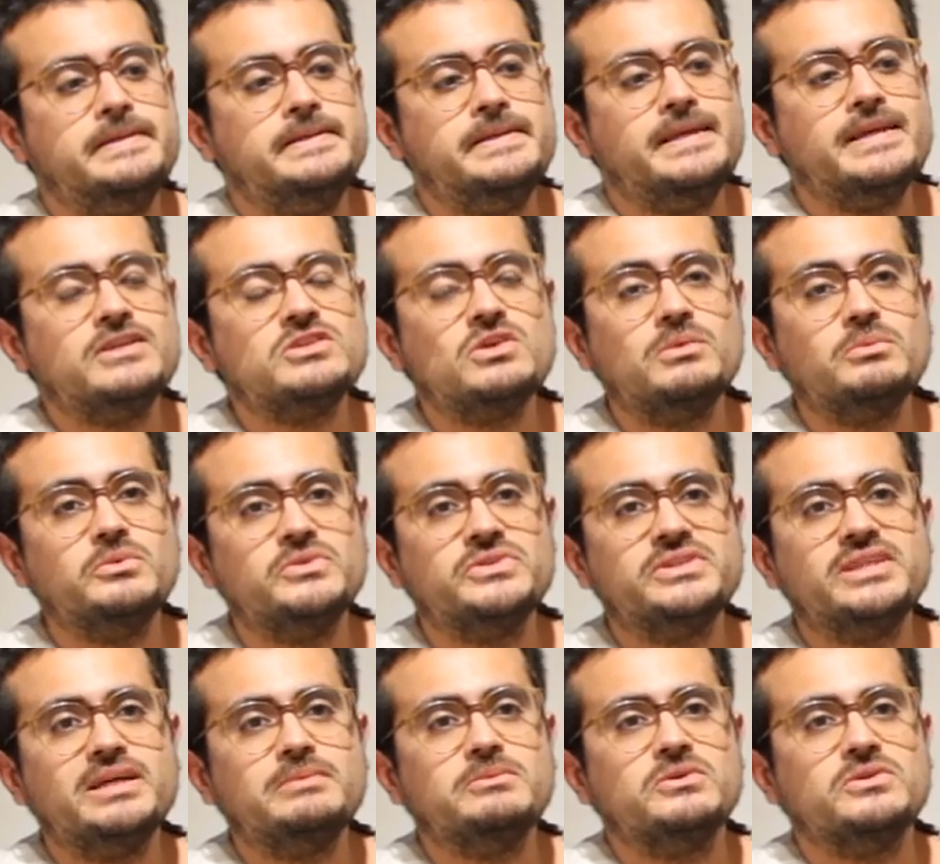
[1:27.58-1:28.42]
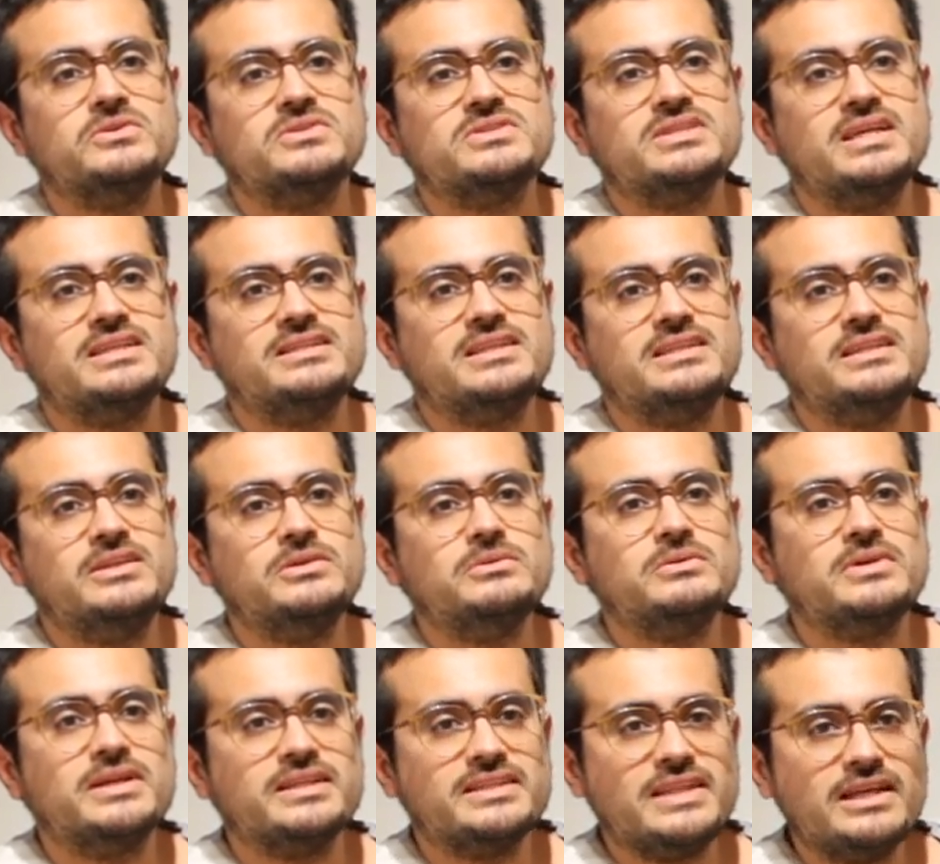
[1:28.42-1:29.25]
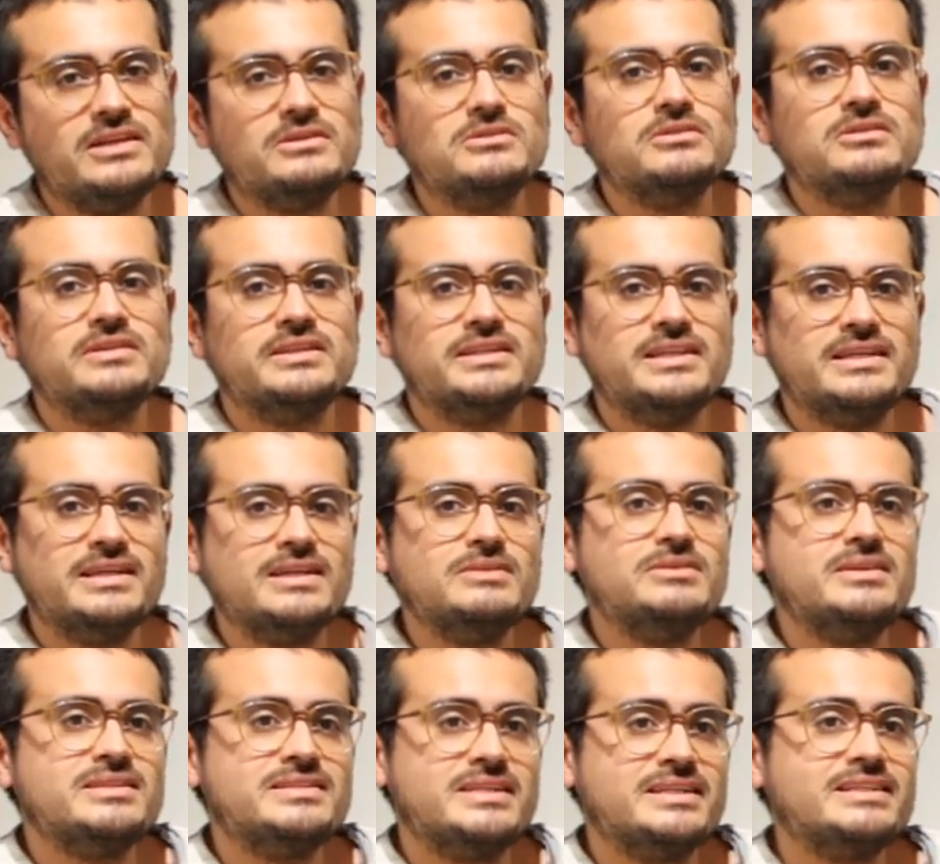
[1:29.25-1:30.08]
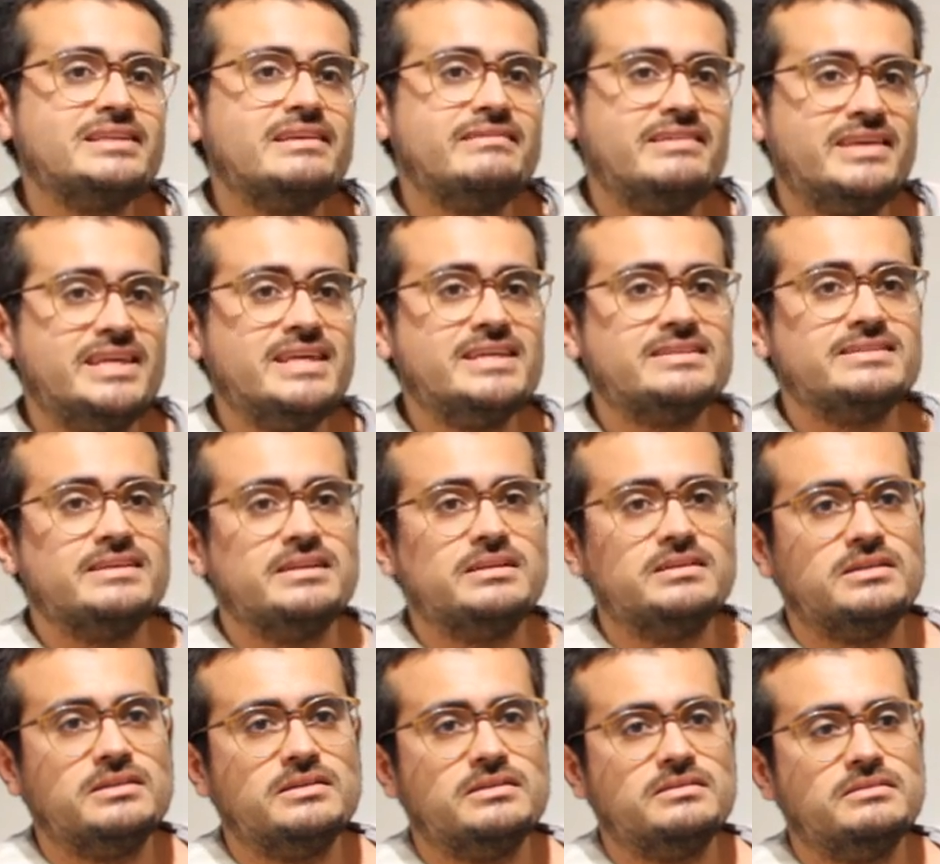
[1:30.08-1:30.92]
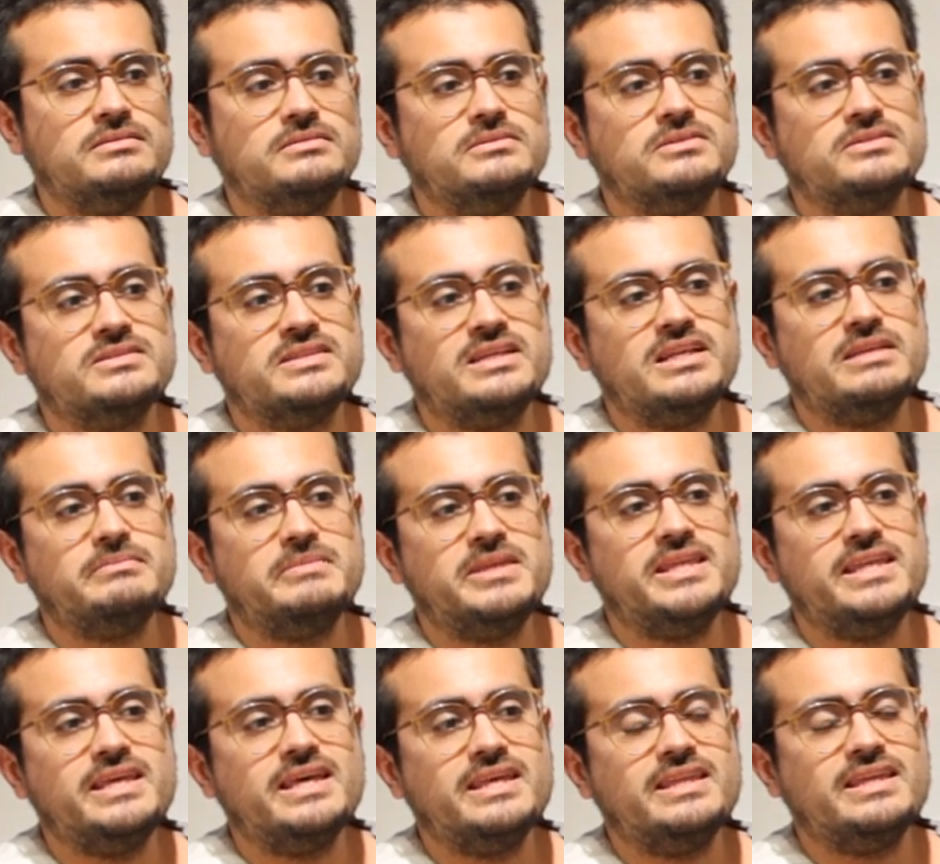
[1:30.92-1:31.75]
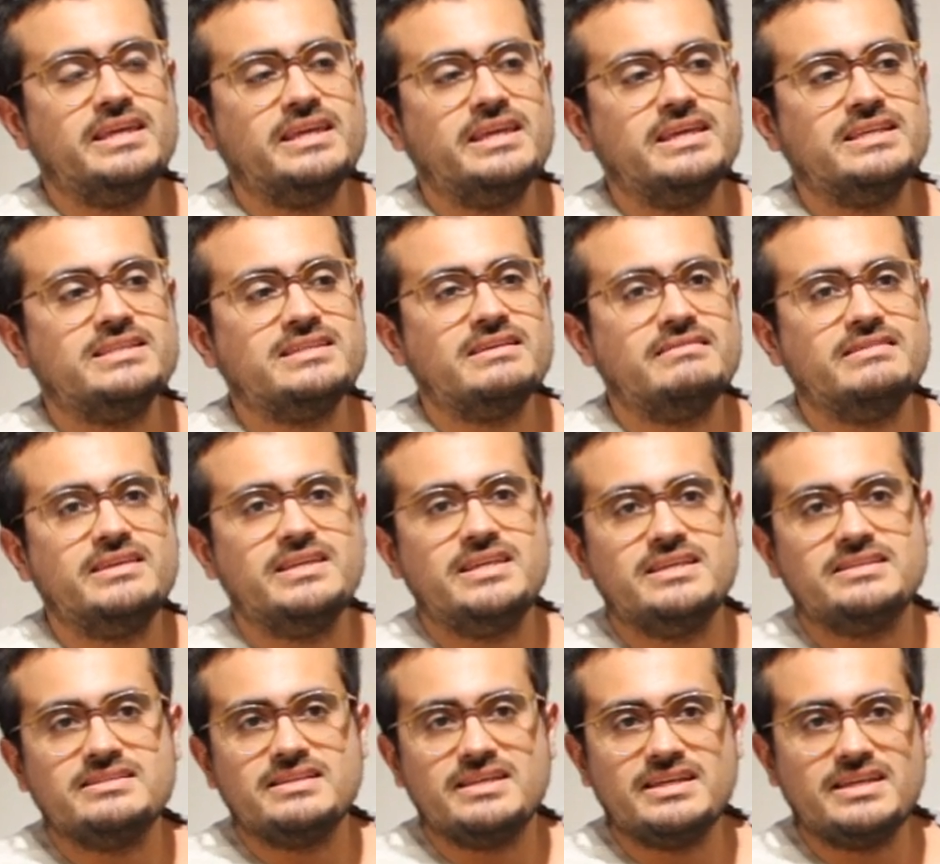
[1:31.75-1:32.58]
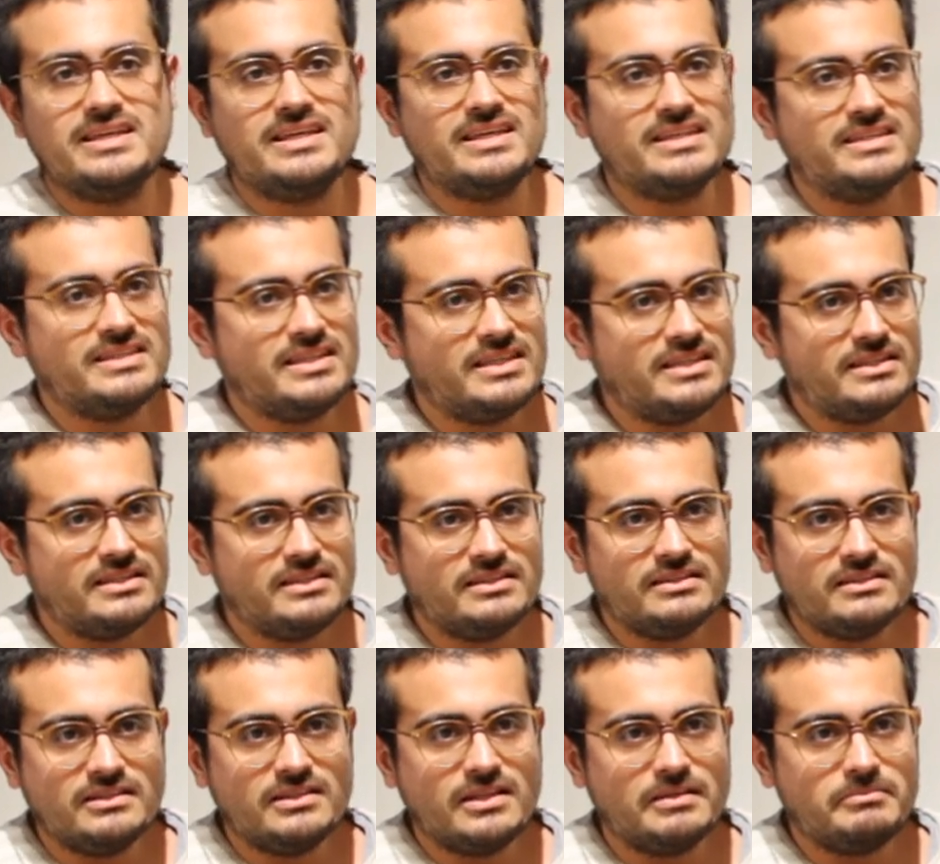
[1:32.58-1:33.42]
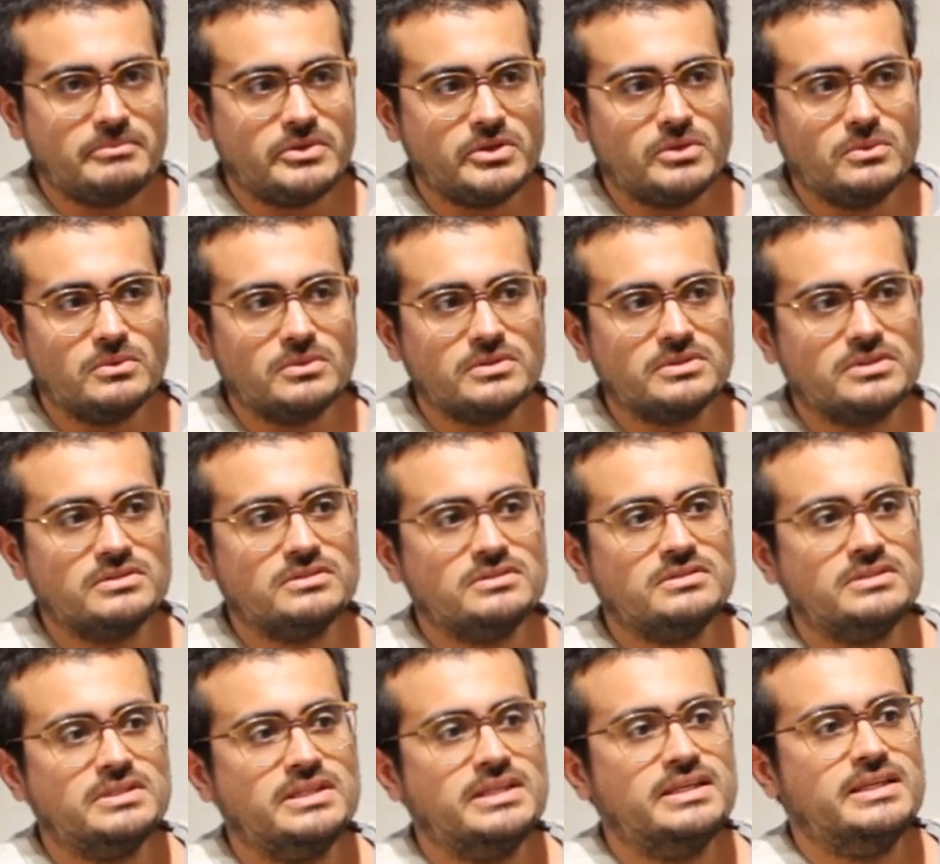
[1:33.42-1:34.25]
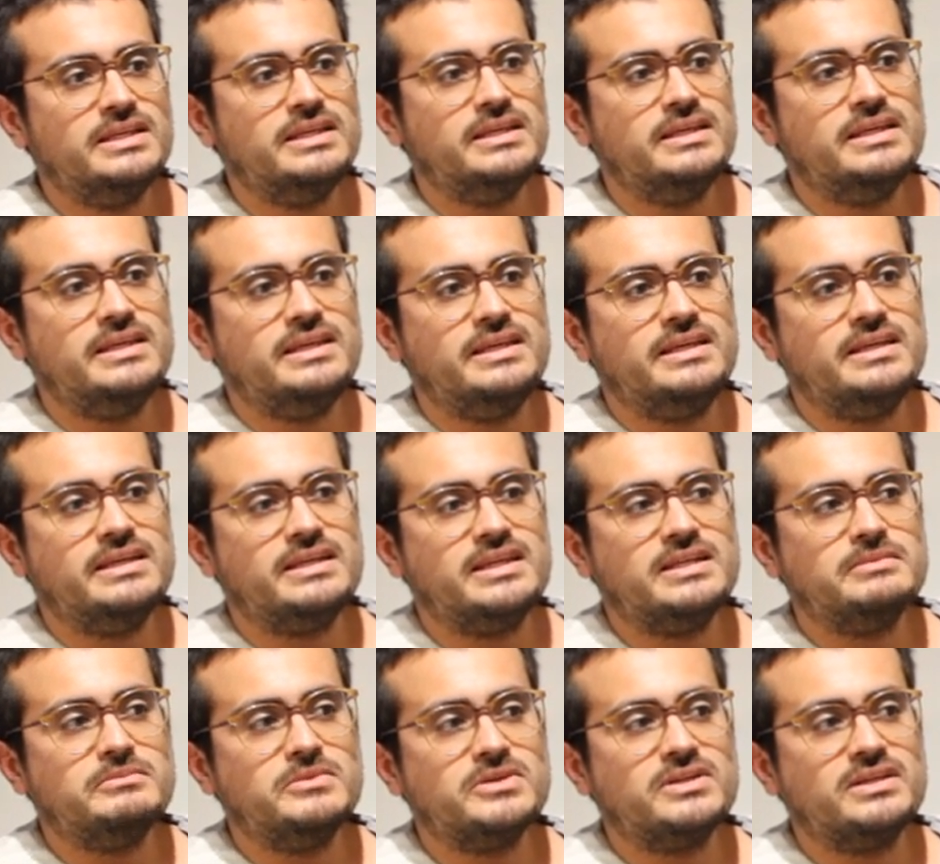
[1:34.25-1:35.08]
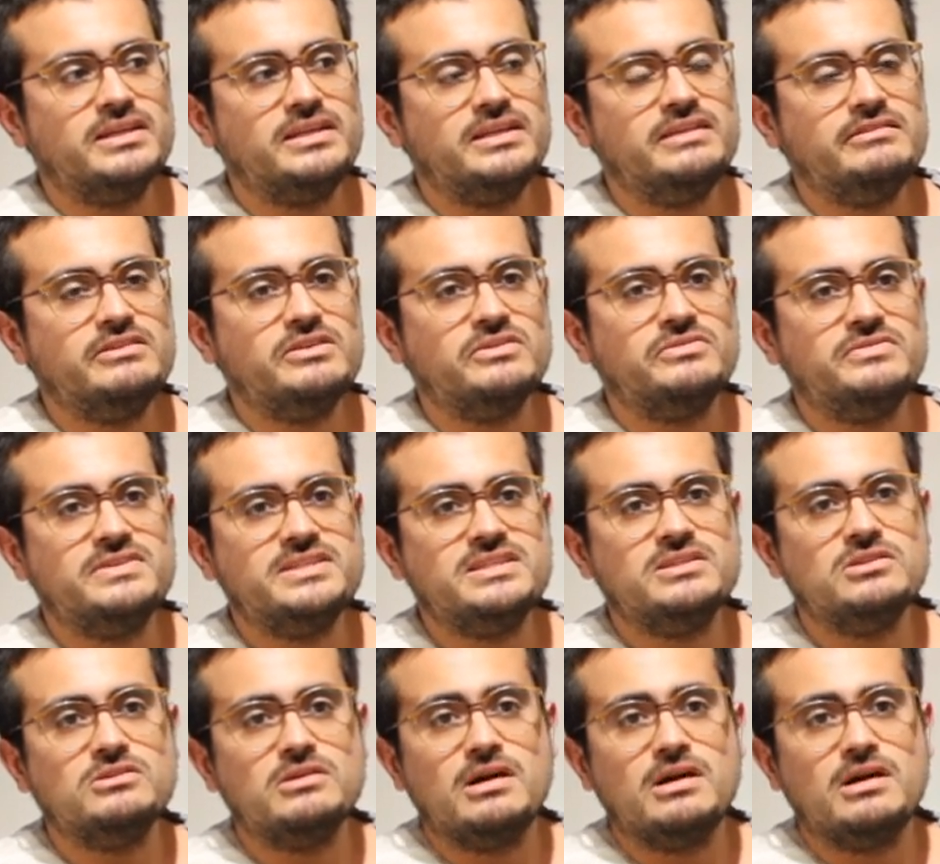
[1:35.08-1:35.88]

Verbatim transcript: a eso apuntamos, o sea, tener un catálogo que tenga una cierta belleza. Entonces, la medida de que esa belleza esté en el producto, eh, creemos que el libro físico va a